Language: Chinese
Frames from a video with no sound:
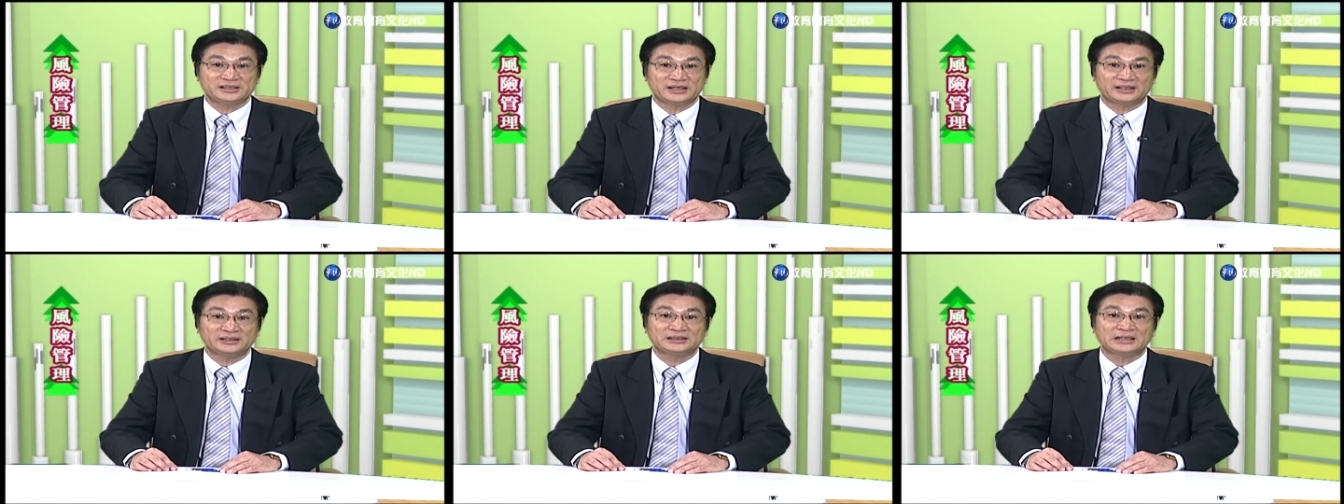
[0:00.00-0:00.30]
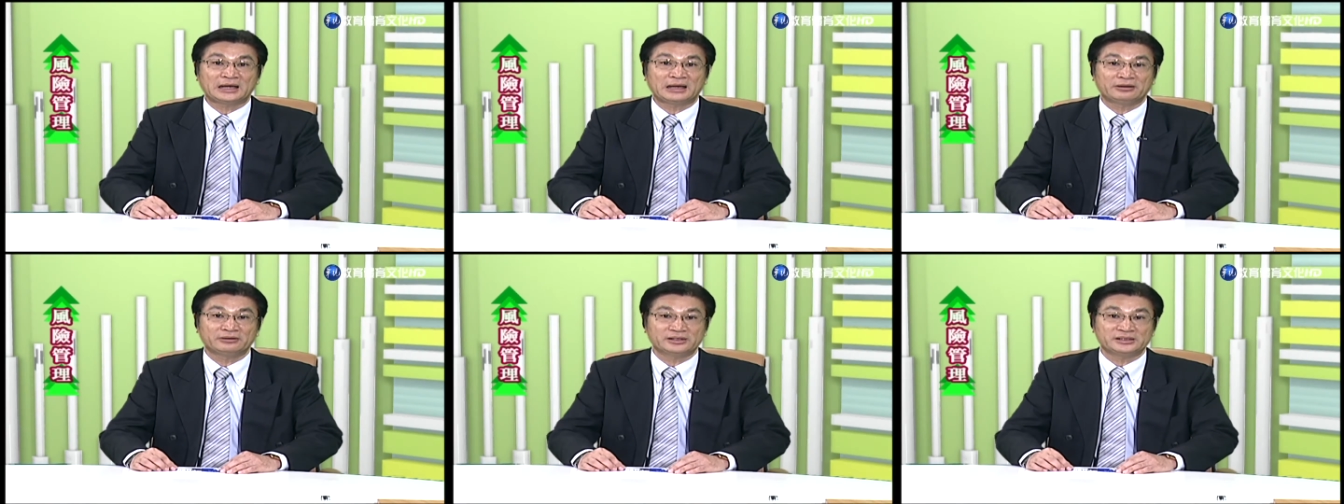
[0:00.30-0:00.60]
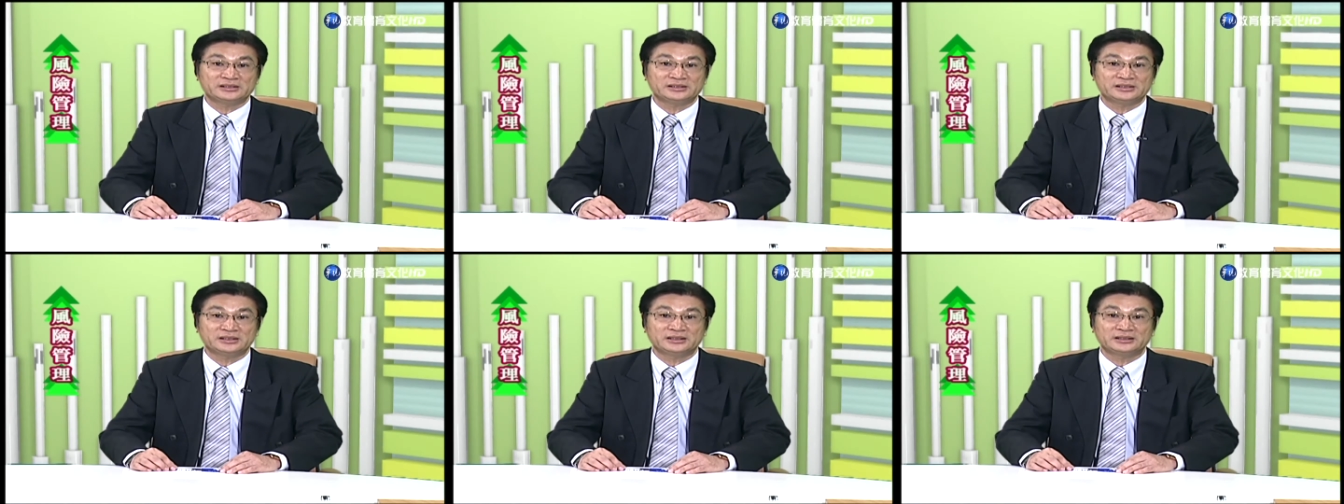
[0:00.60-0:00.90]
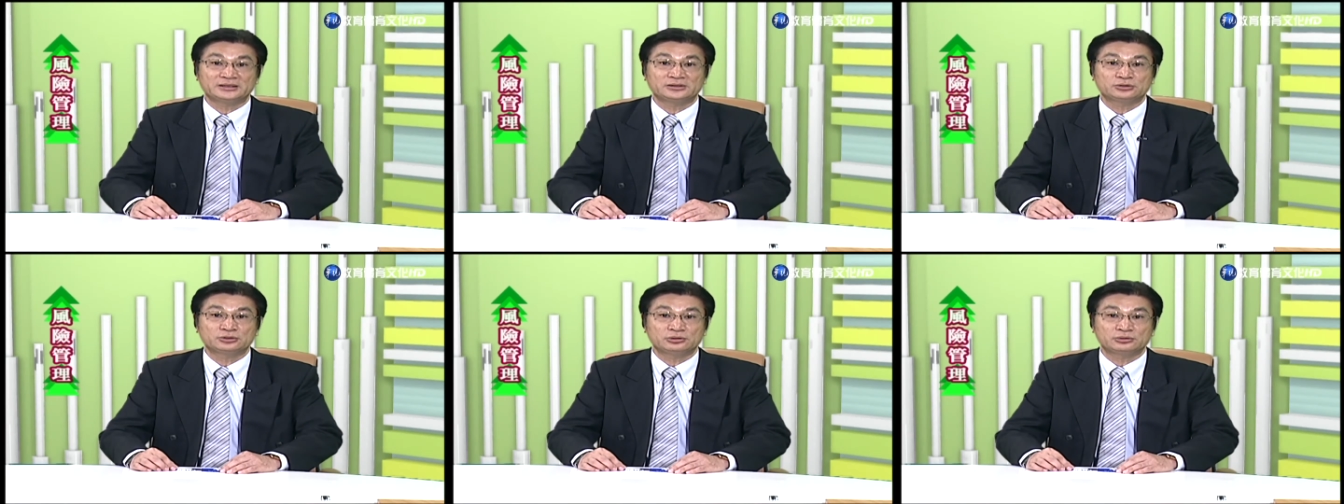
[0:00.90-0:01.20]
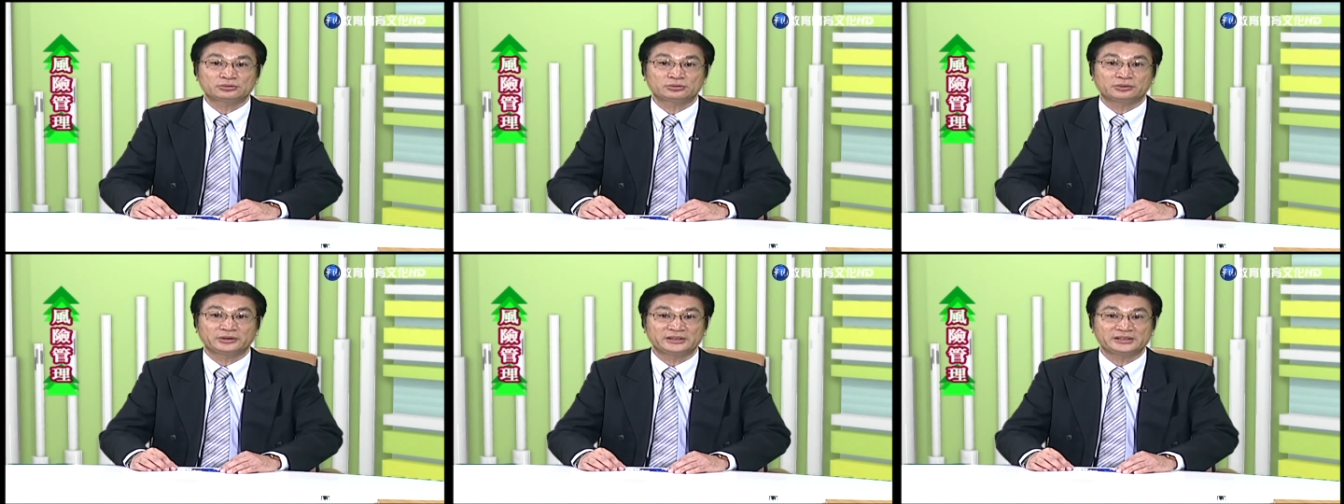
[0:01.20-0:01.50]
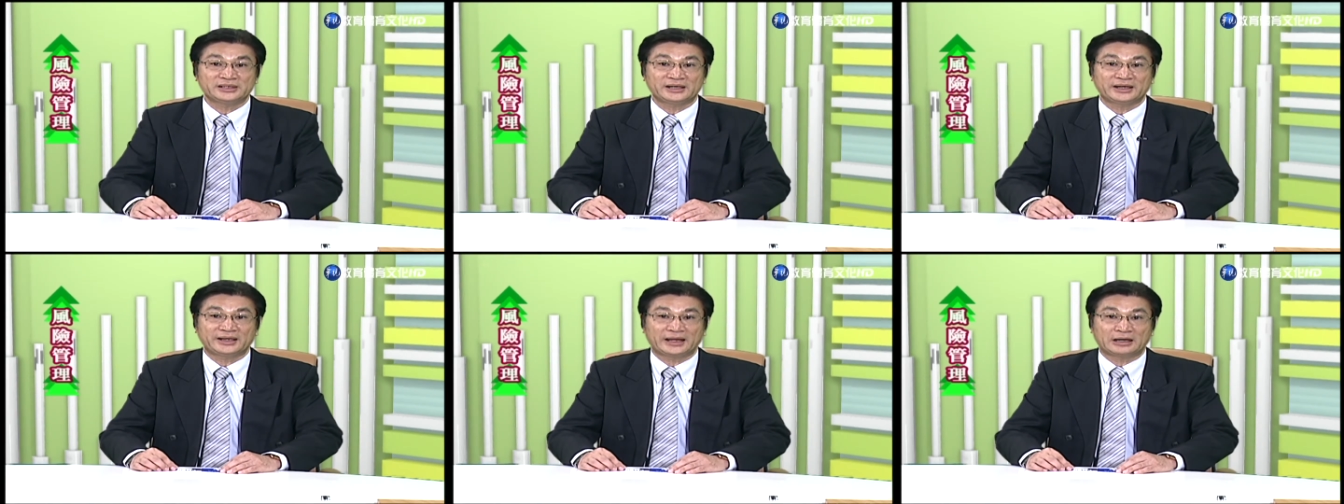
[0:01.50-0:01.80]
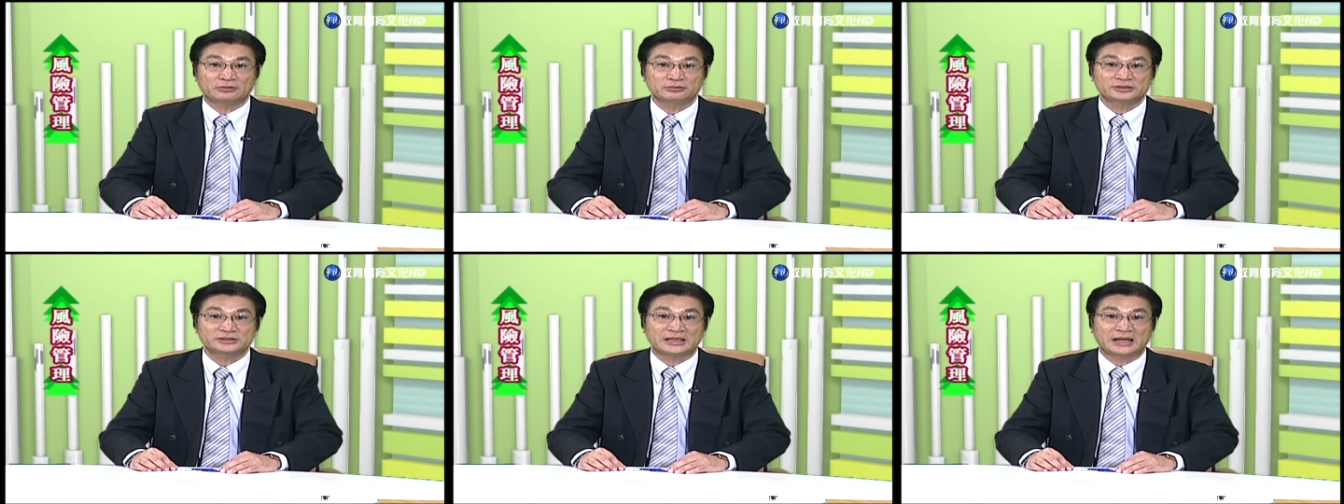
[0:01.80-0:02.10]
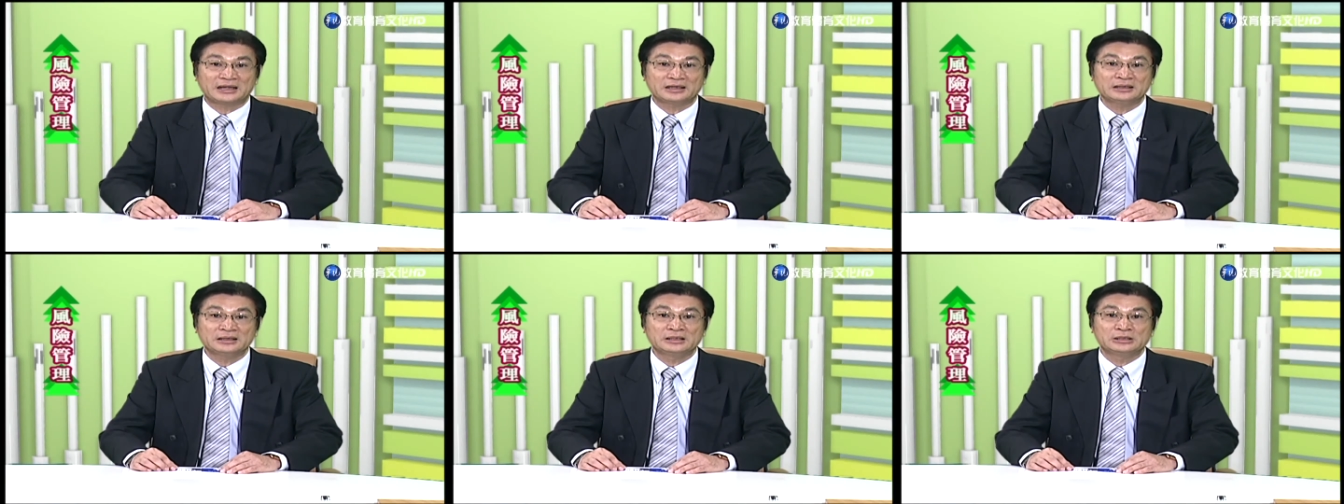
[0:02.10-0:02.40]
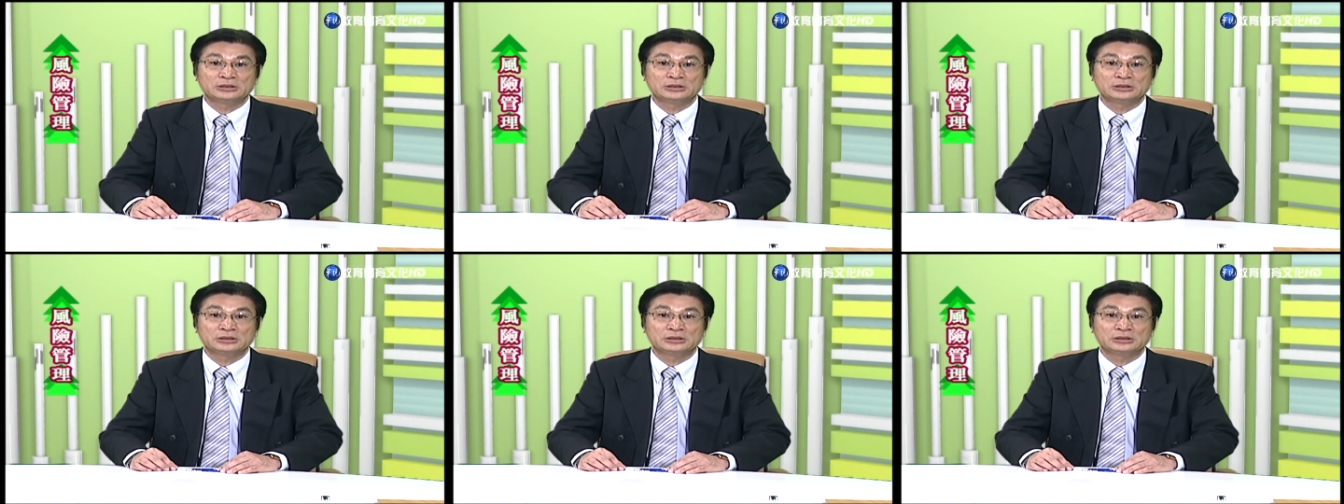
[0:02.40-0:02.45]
检讨以及去做一些疗伤，